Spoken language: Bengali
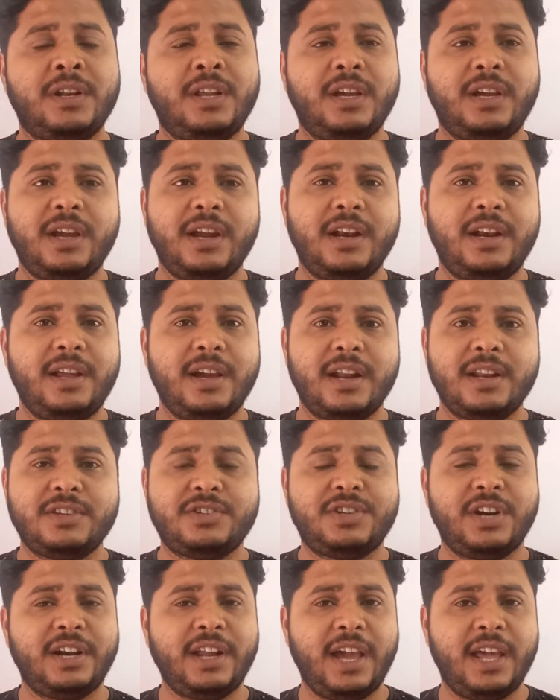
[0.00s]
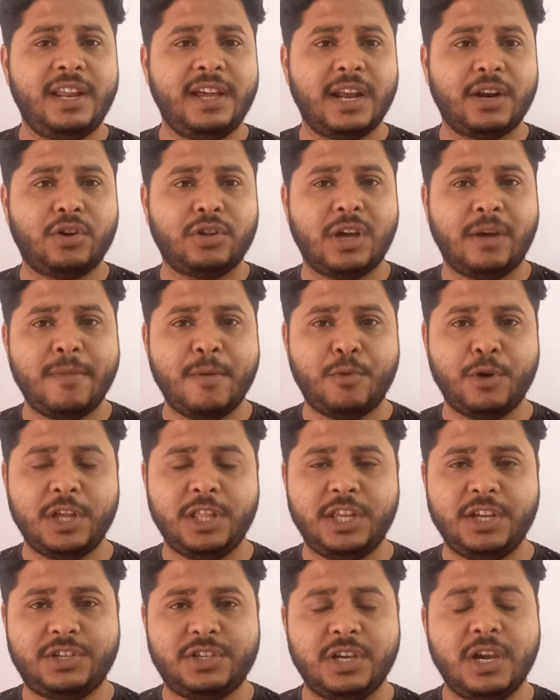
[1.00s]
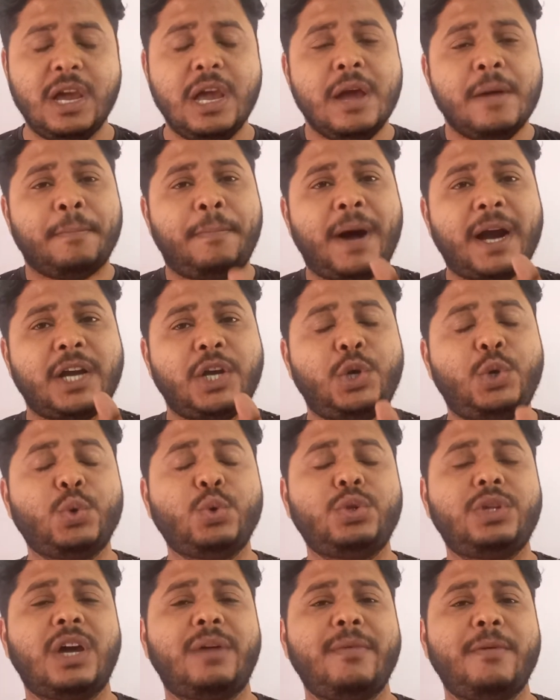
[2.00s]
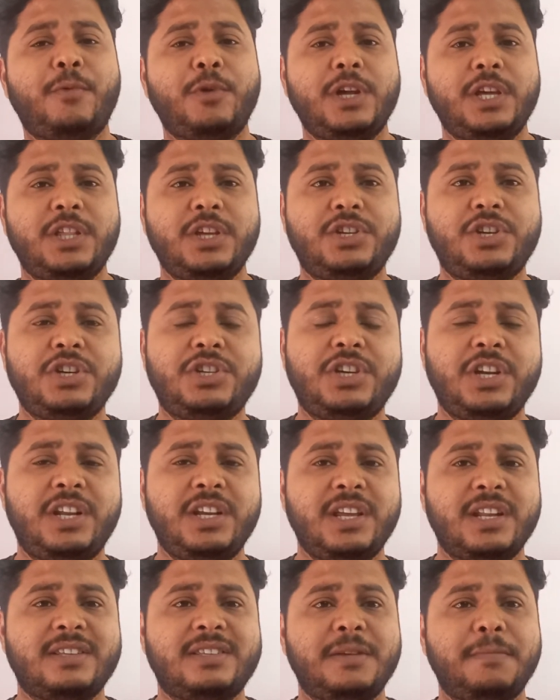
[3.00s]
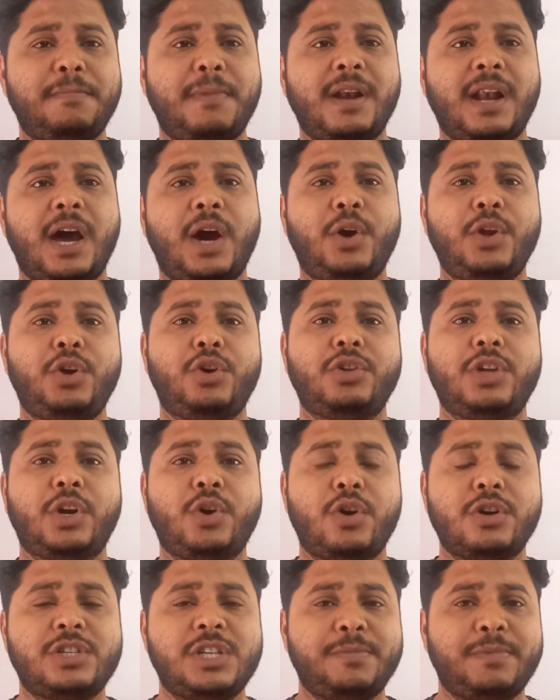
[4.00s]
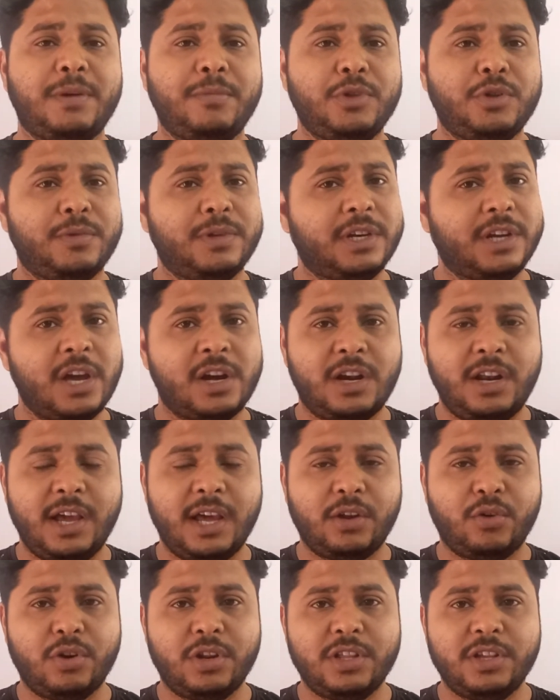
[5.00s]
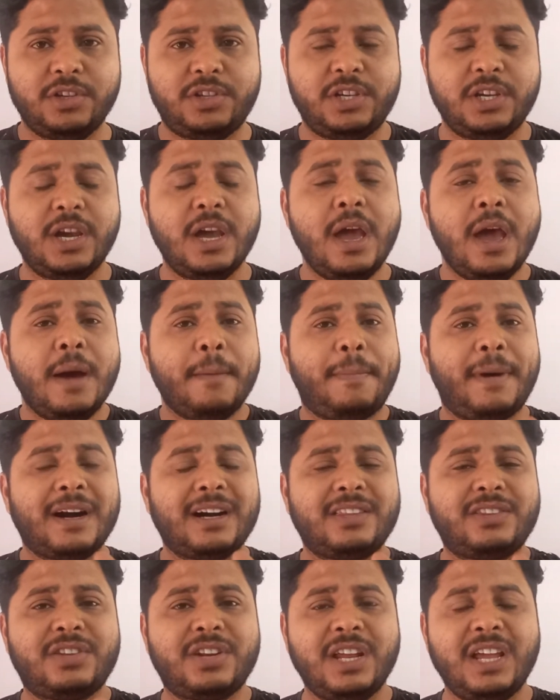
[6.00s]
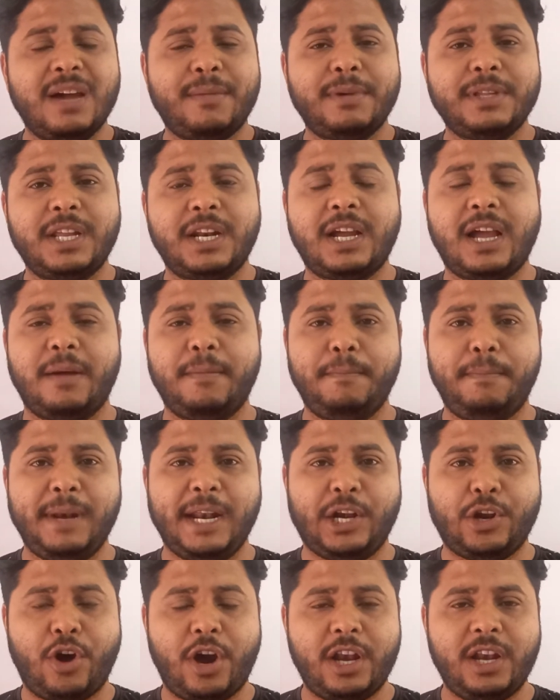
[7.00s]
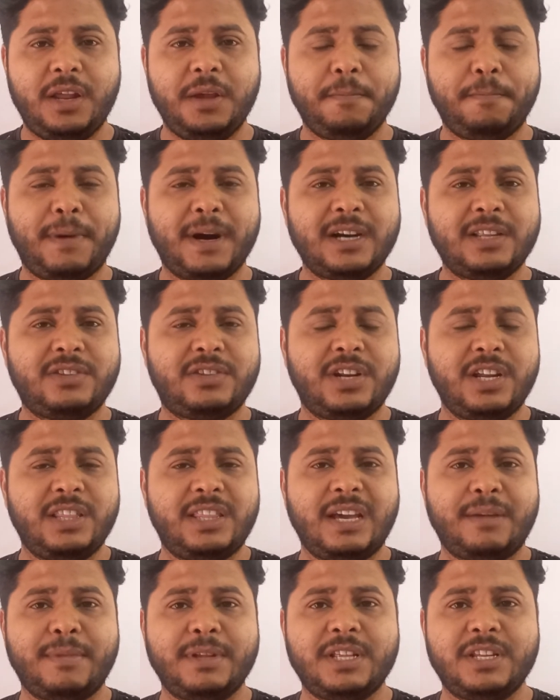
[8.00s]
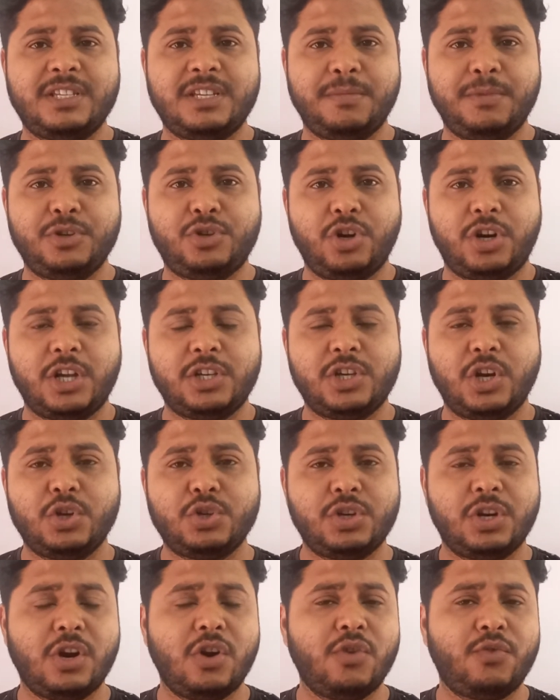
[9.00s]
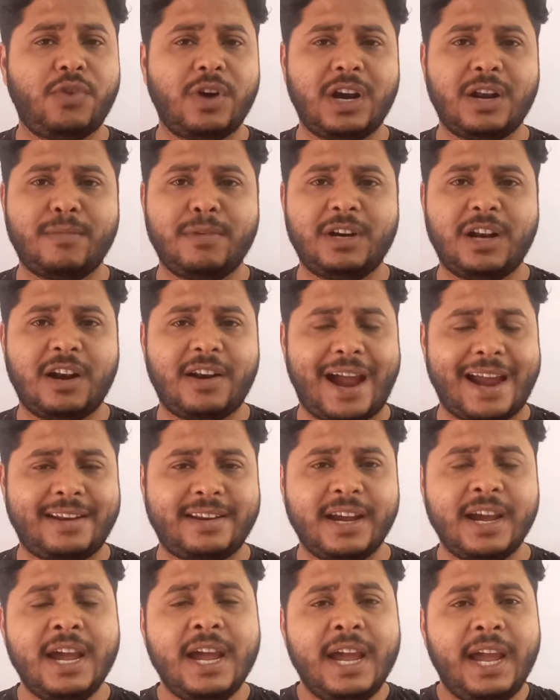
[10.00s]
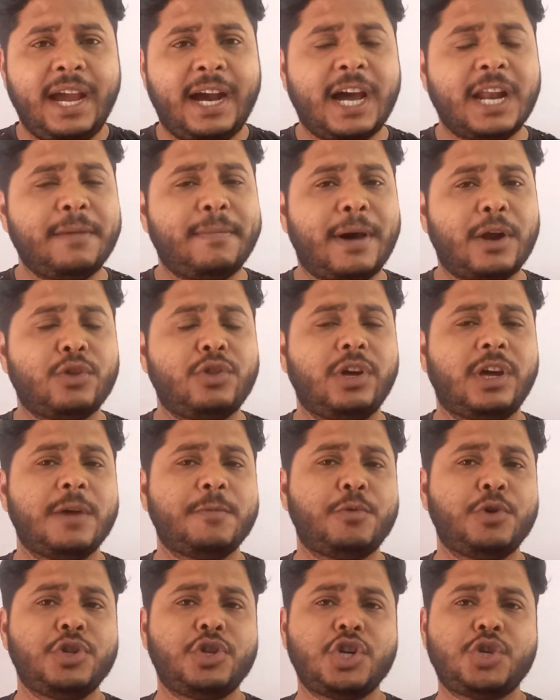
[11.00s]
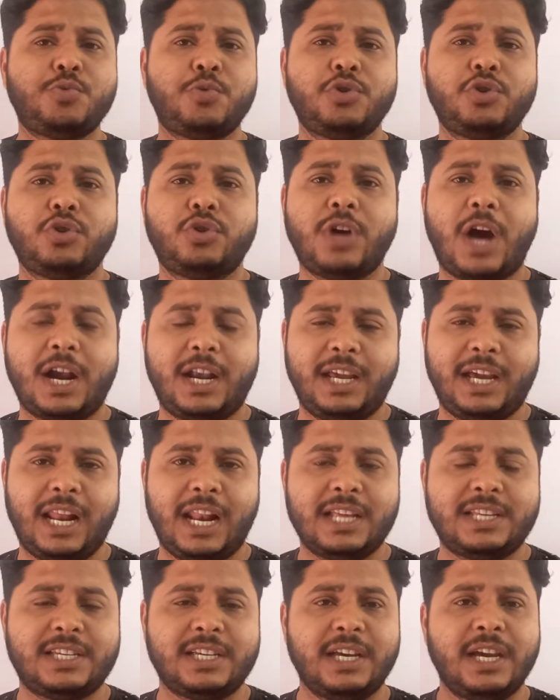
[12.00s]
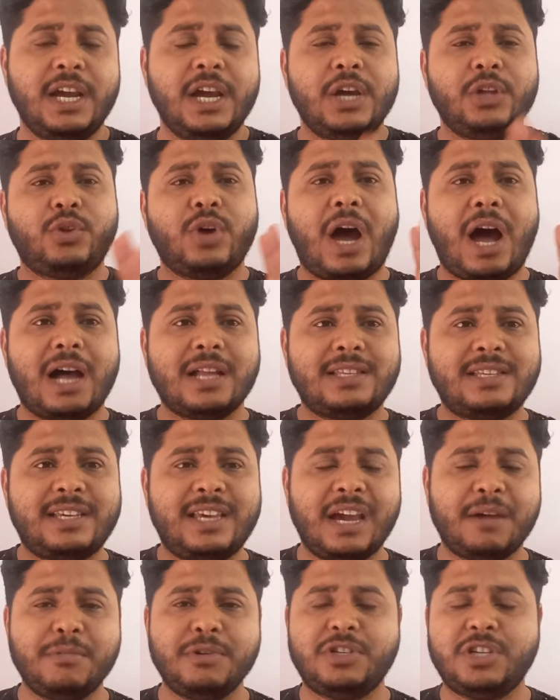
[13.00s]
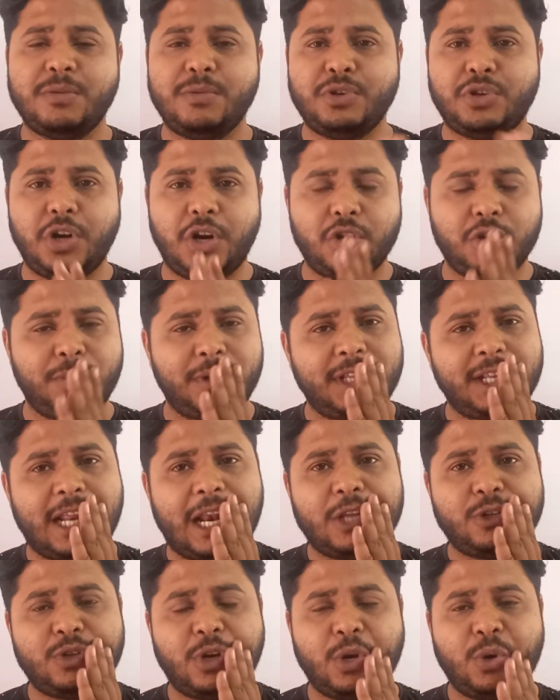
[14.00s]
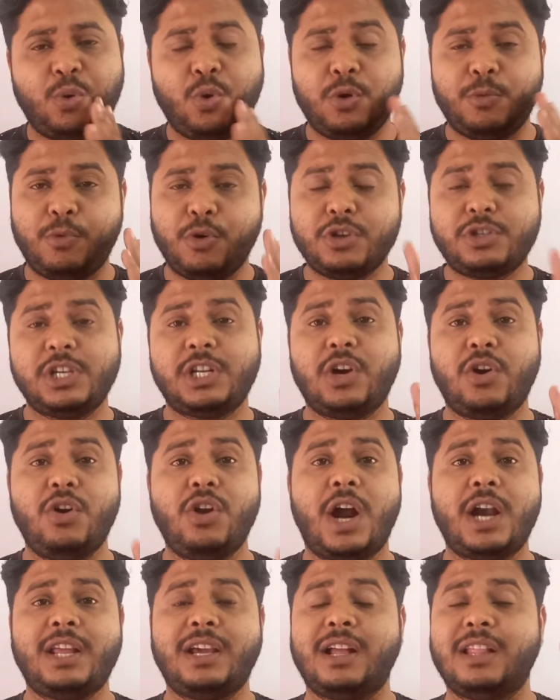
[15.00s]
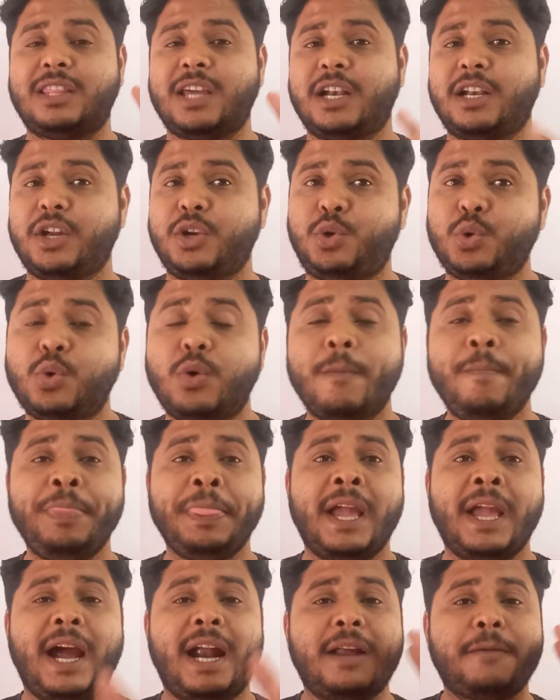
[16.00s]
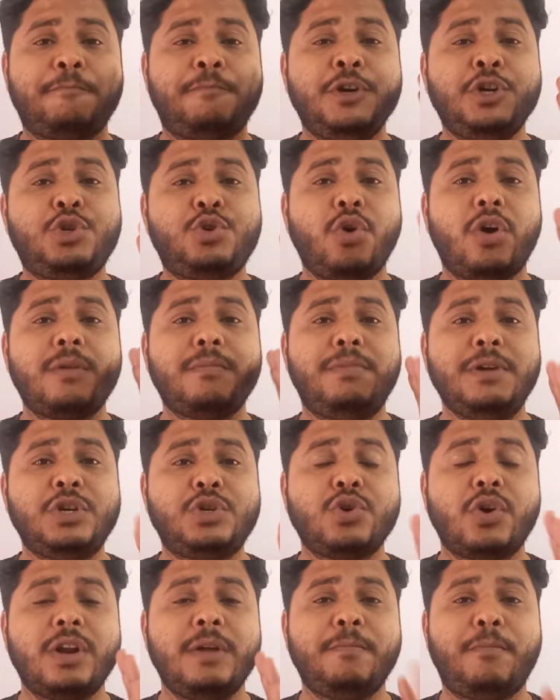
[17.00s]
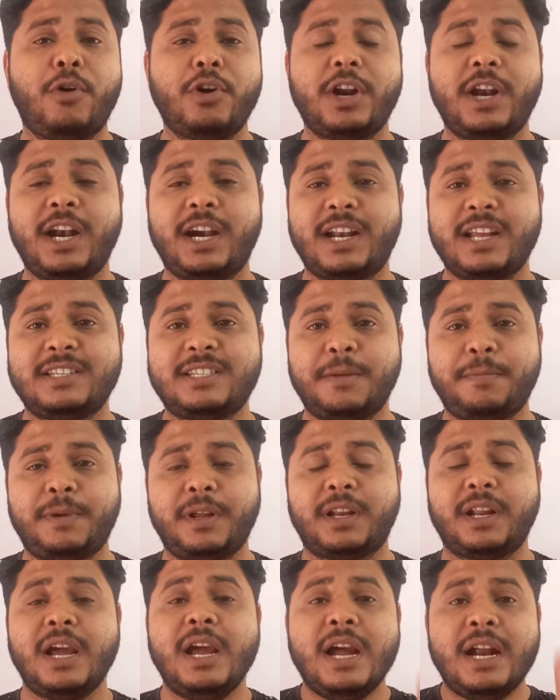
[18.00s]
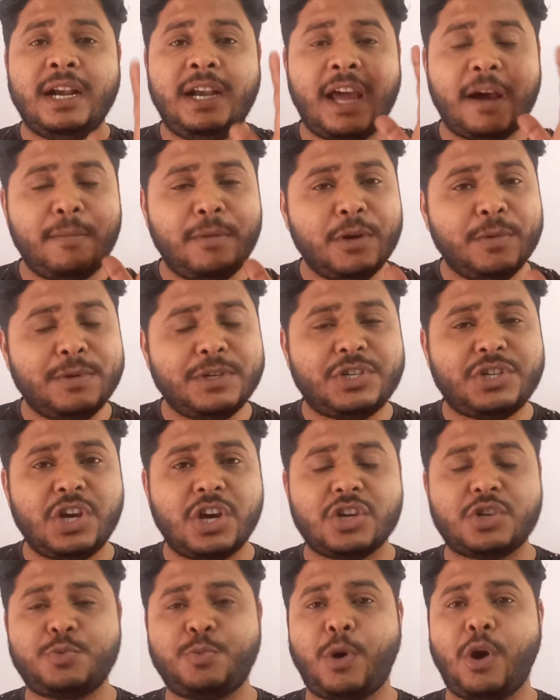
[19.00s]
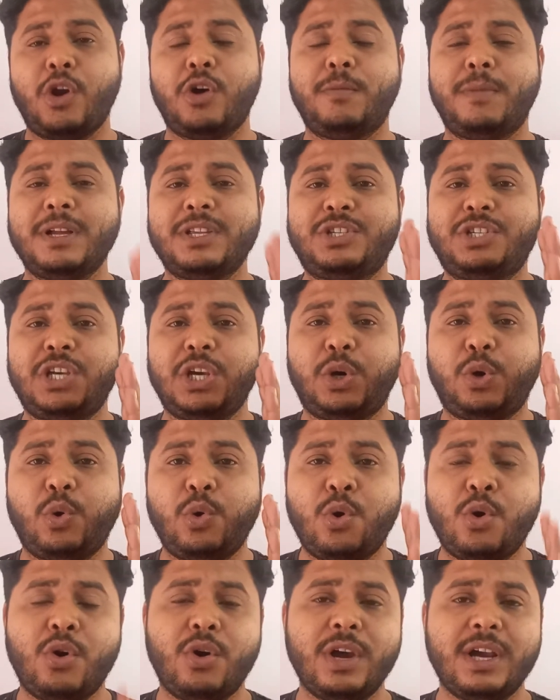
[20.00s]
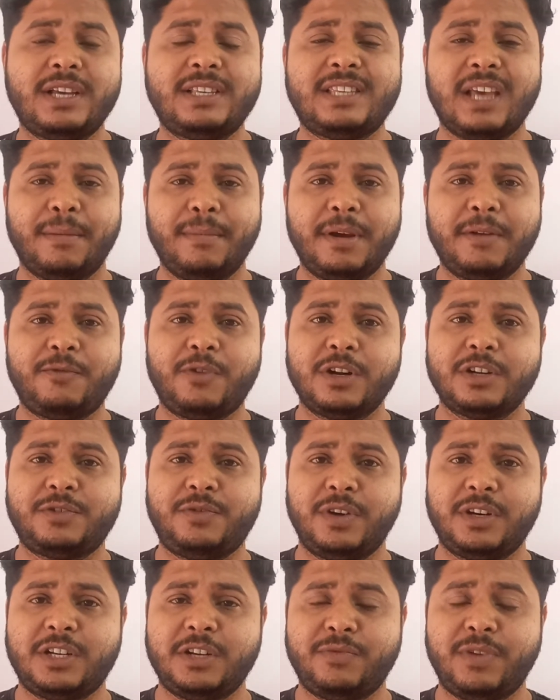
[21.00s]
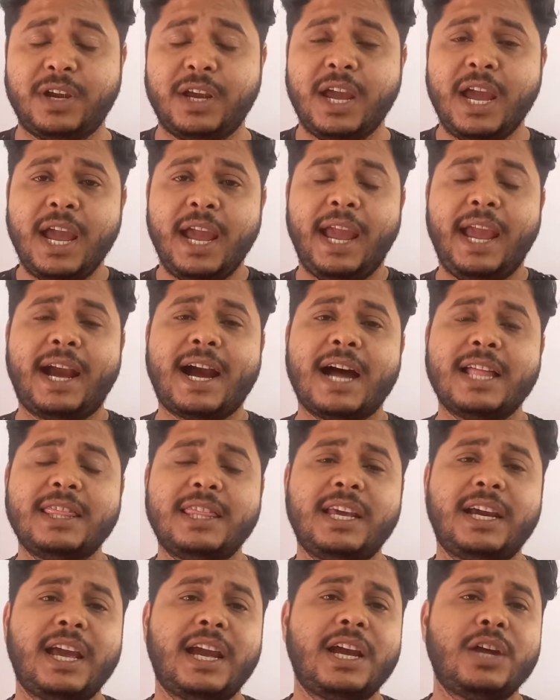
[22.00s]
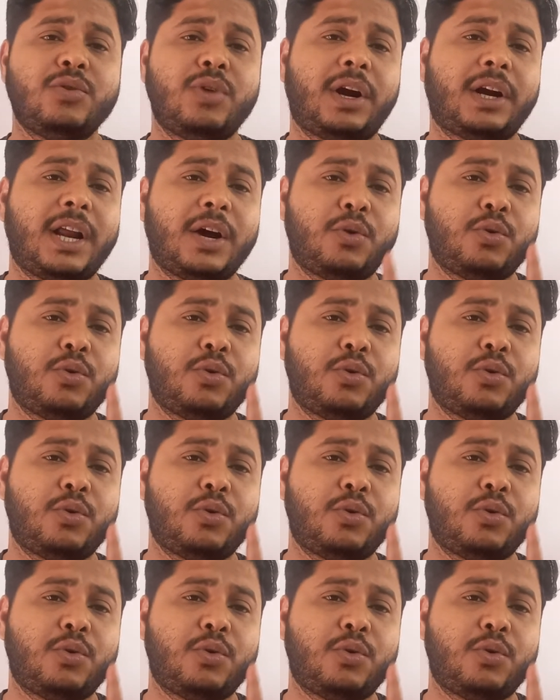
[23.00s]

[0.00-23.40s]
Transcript: ঠিক ইন্ডিয়ান স্টেট এরিয়ার কথা আমি পড়িয়ে দিয়েছি পার্ট টুতে আমি পড়িয়ে দিয়েছি সিটিজেনশিপ বা নাগরিকতার কনসেপ্ট আমি তোমাদেরকে ক্লিয়ার করে দিয়েছি পার্ট থ্রি আমাদের কমপ্লিট হয়নি পার্ট থ্রিতে আমাদের যে বিষয়টা ছিল সেটা হলো ফান্ডামেন্টাল রাইট এখানে বারো থেকে পঁয়ত্রিশ পর্যন্ত আর্টিকেল আছে তো আজকে আমি যে বিষয়টা তোমাদের আলোচনা করবো সেটা হলো আর্টিকেল থার্টি টু একটা ভীষণ ভীষণ ইম্পর্ট্যান্ট একটা চ্যাপ্টার ডাব্লিউবিসিএস বলো বা যে কোনো এক্সামের পার্সপেক্টিভে এখান থেকে কিন্তু একটা